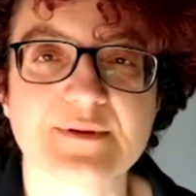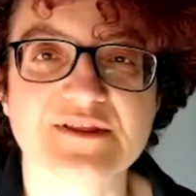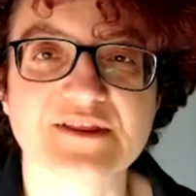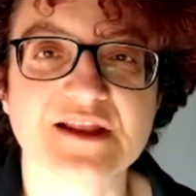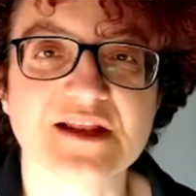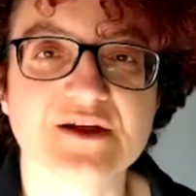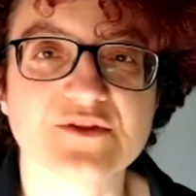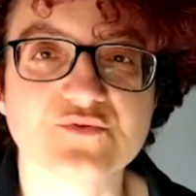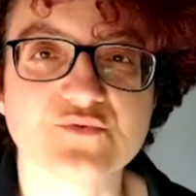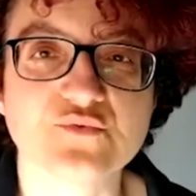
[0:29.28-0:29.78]

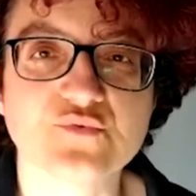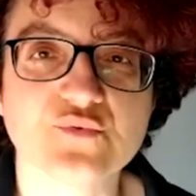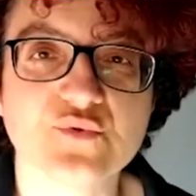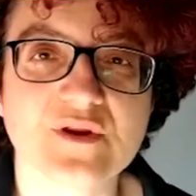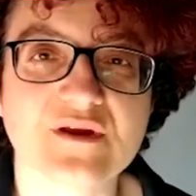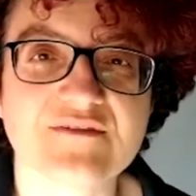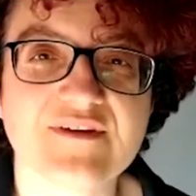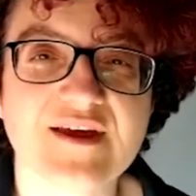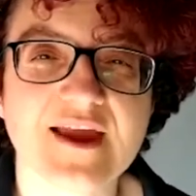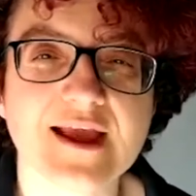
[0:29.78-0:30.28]

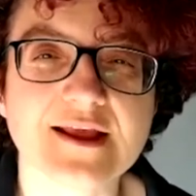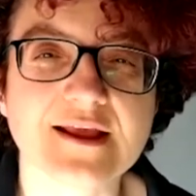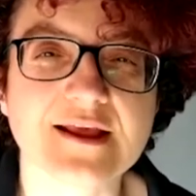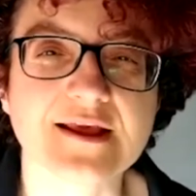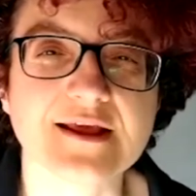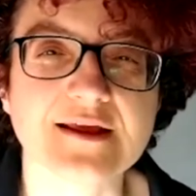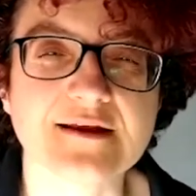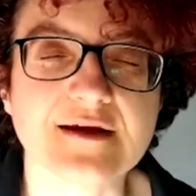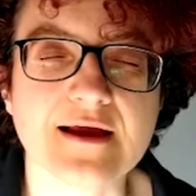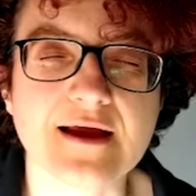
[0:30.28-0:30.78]
pettinature,
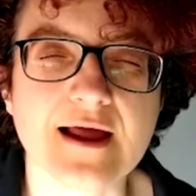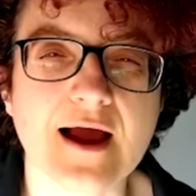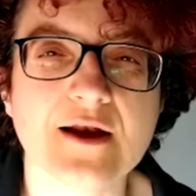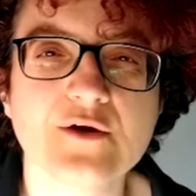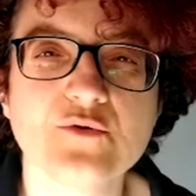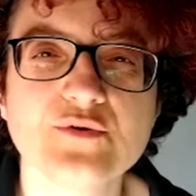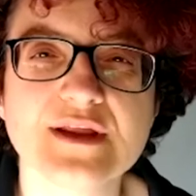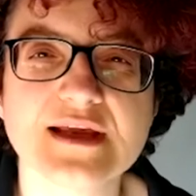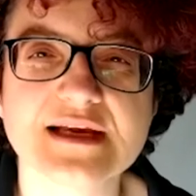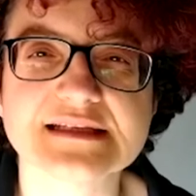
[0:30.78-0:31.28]
vecchi, eh,
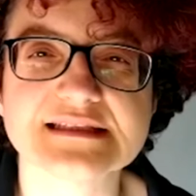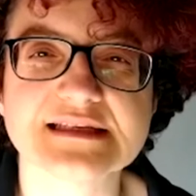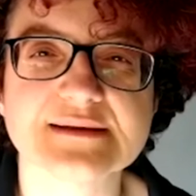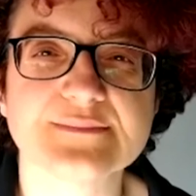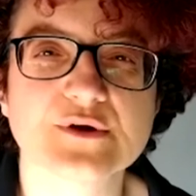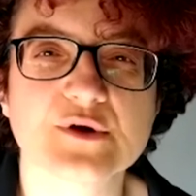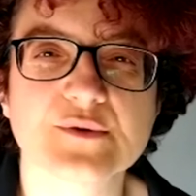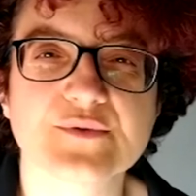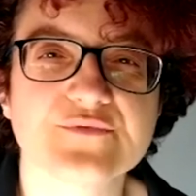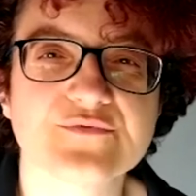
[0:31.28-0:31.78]
alunni che
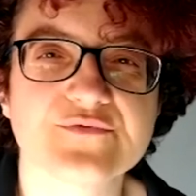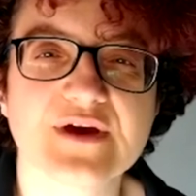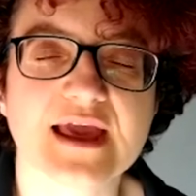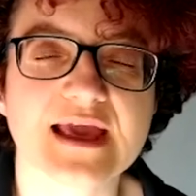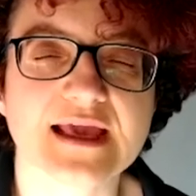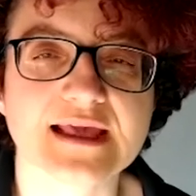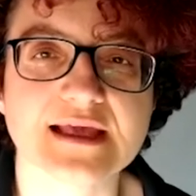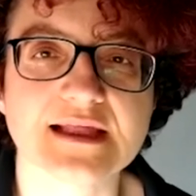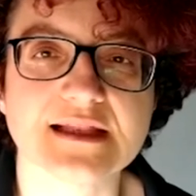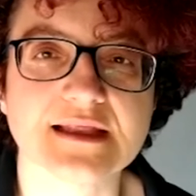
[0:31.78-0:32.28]
sembrano più
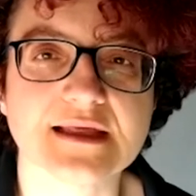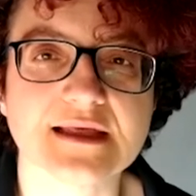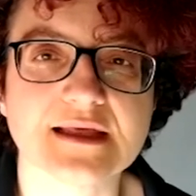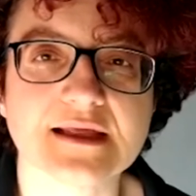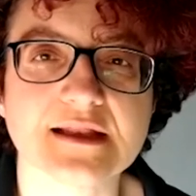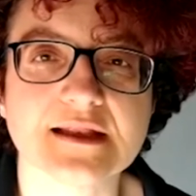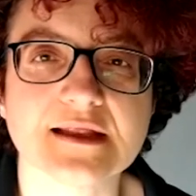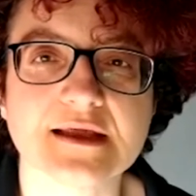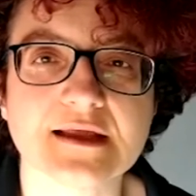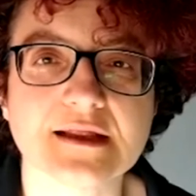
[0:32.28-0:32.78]
vecchi
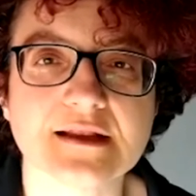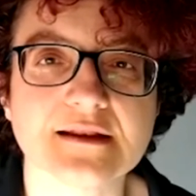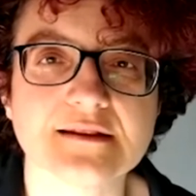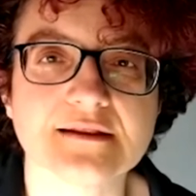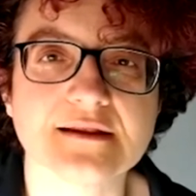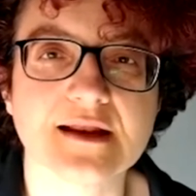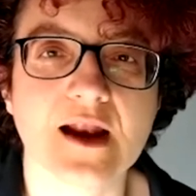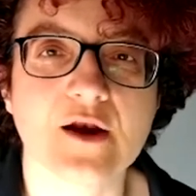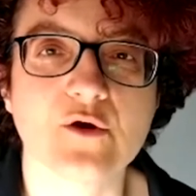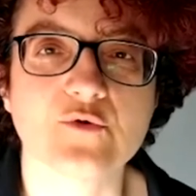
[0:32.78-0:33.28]
di, di,
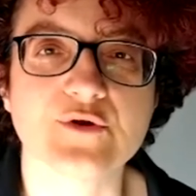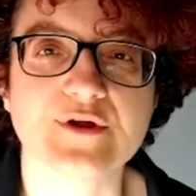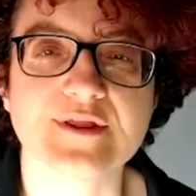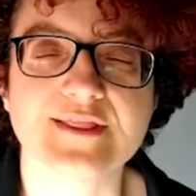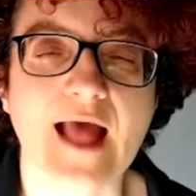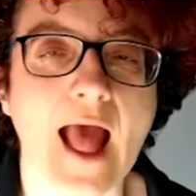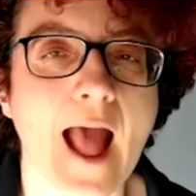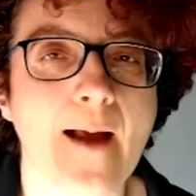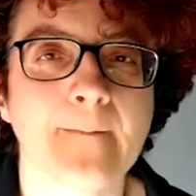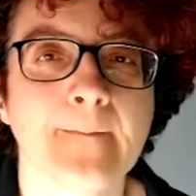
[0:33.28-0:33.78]
della loro
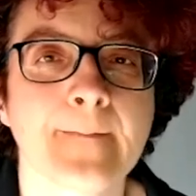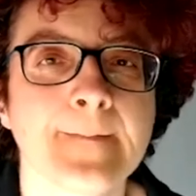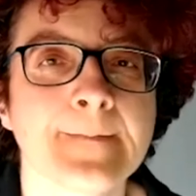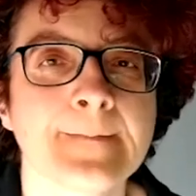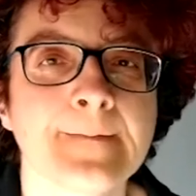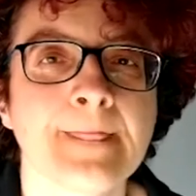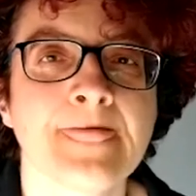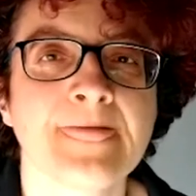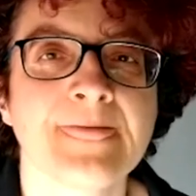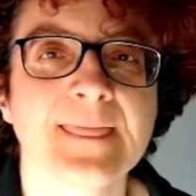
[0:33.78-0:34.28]
età.
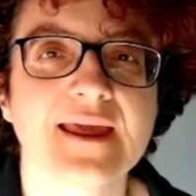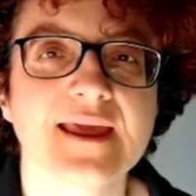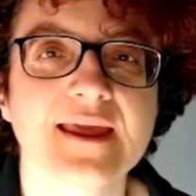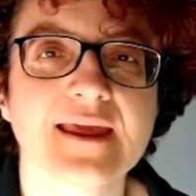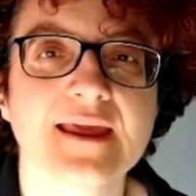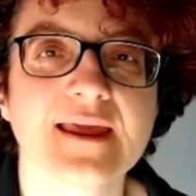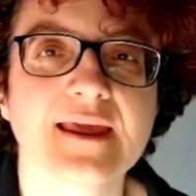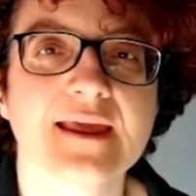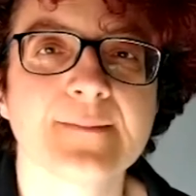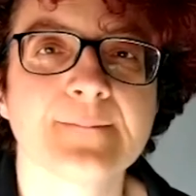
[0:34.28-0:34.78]

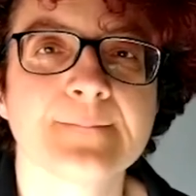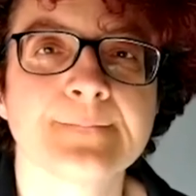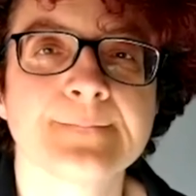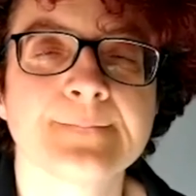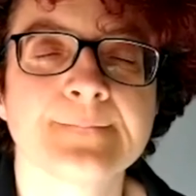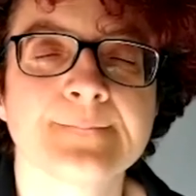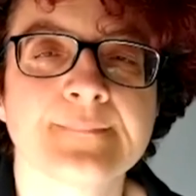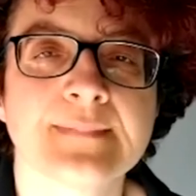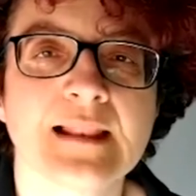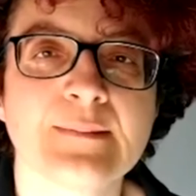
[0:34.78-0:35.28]
E,
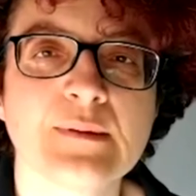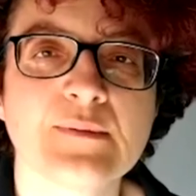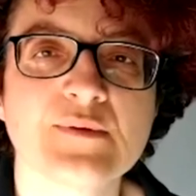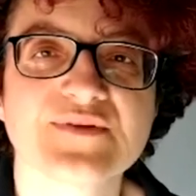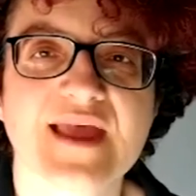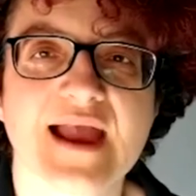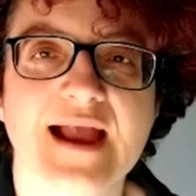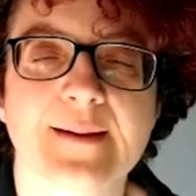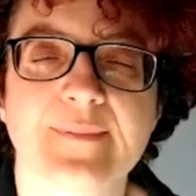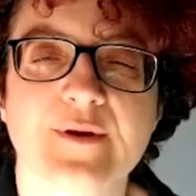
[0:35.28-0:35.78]
ehm, la
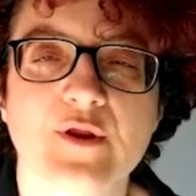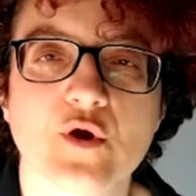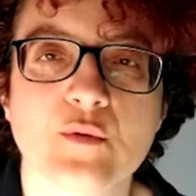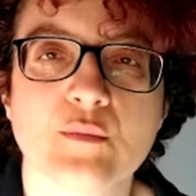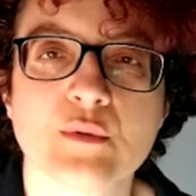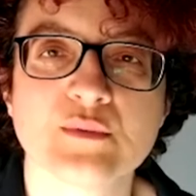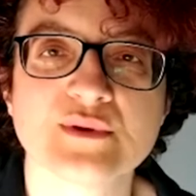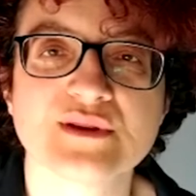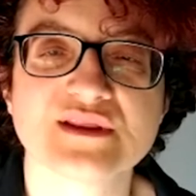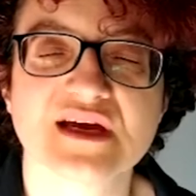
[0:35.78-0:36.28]
biblioteca però
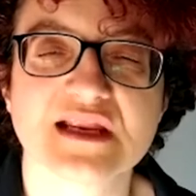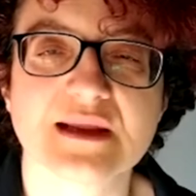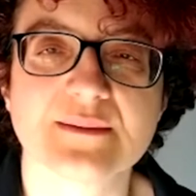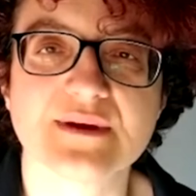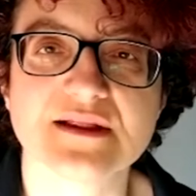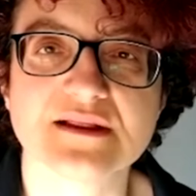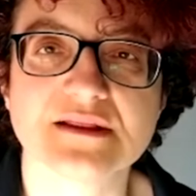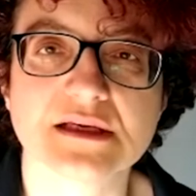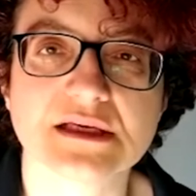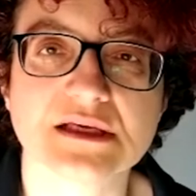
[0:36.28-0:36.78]

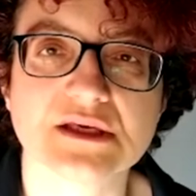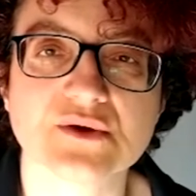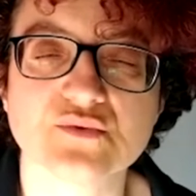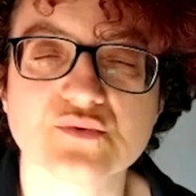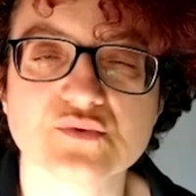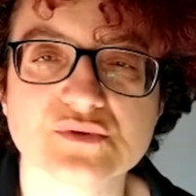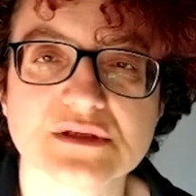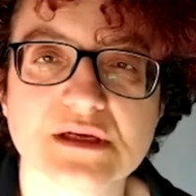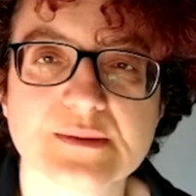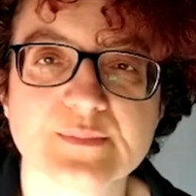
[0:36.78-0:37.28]
momentaneamente è
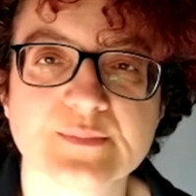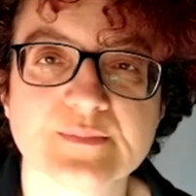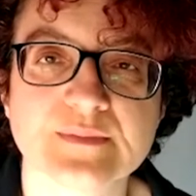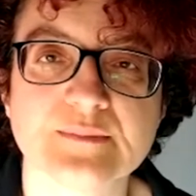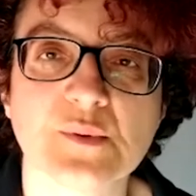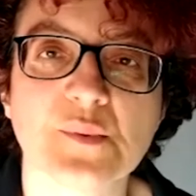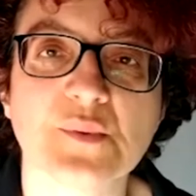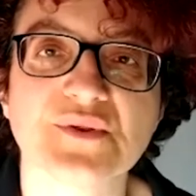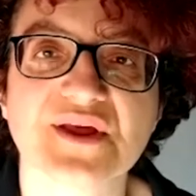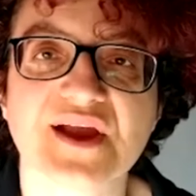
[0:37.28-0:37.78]
chiusa, il
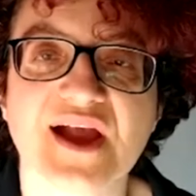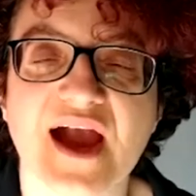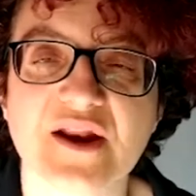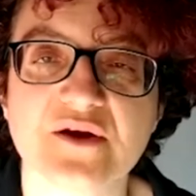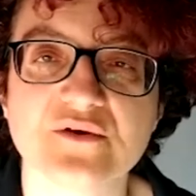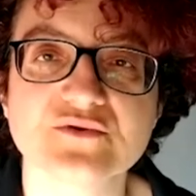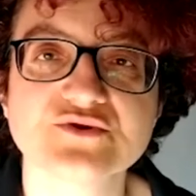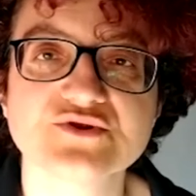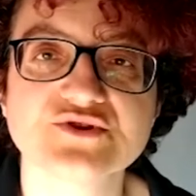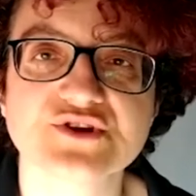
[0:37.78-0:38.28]

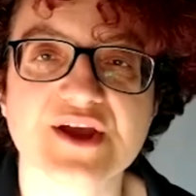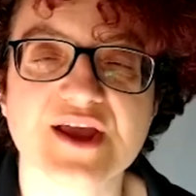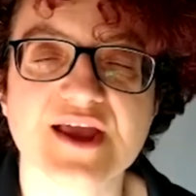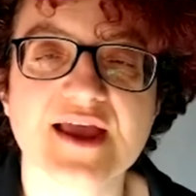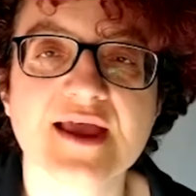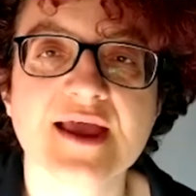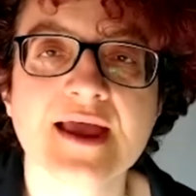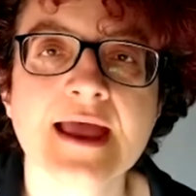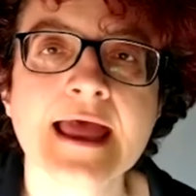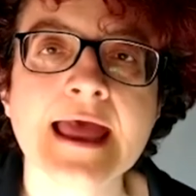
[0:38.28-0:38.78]
bibliotecario non
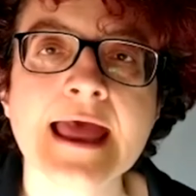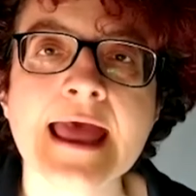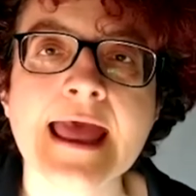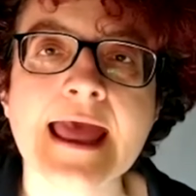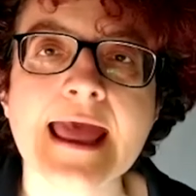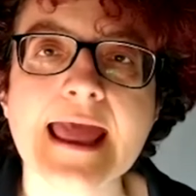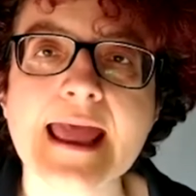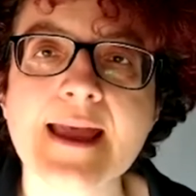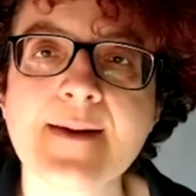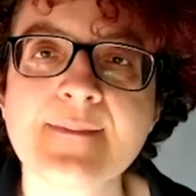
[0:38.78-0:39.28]
c'è,
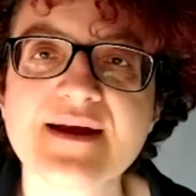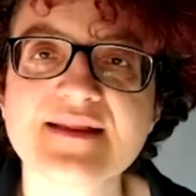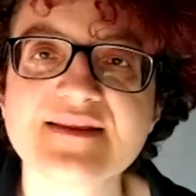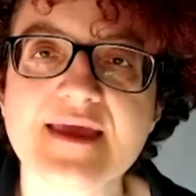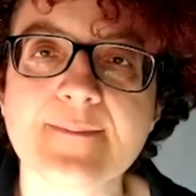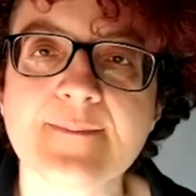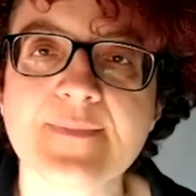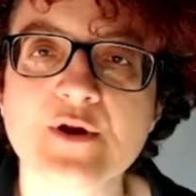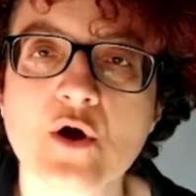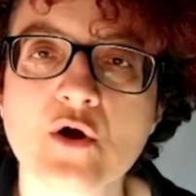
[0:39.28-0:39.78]
e
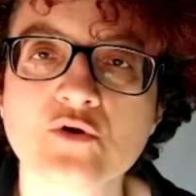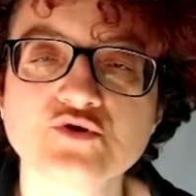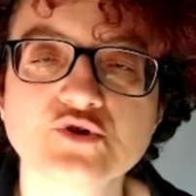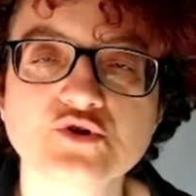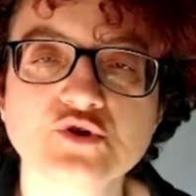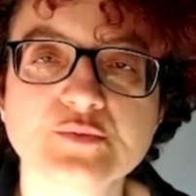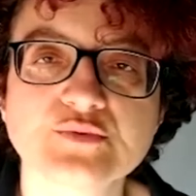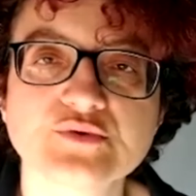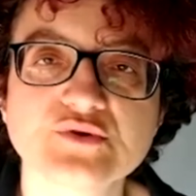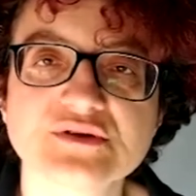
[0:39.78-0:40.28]
Mattia però a un
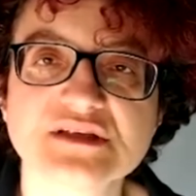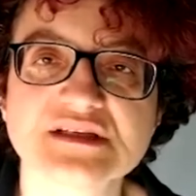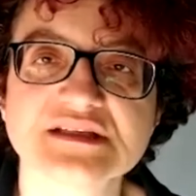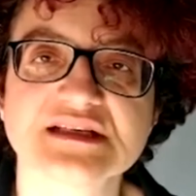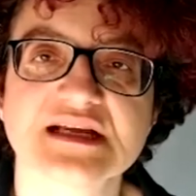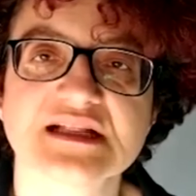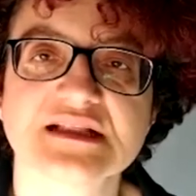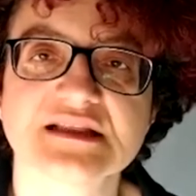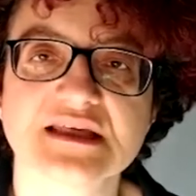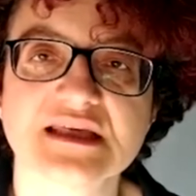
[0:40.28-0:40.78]
certo punto si
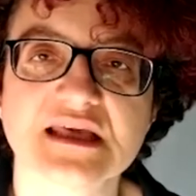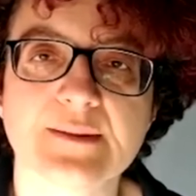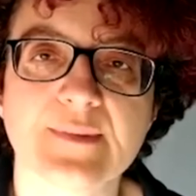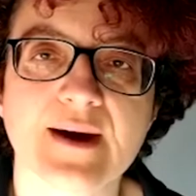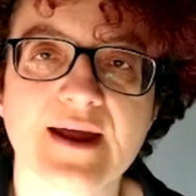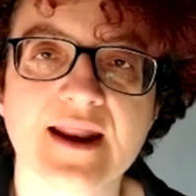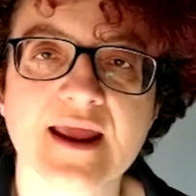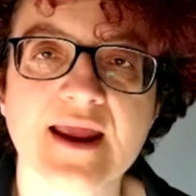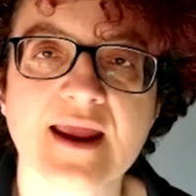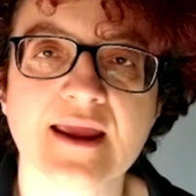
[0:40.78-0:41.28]
sente
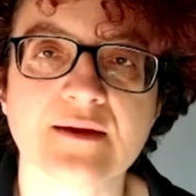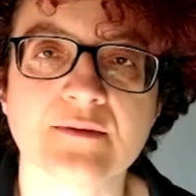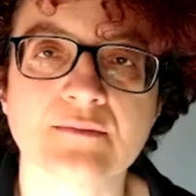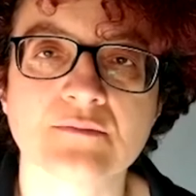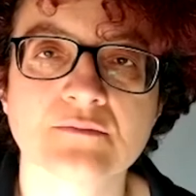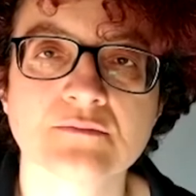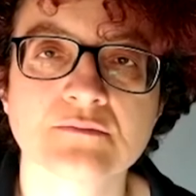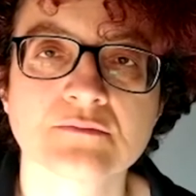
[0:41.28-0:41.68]
chiamare. Ehi,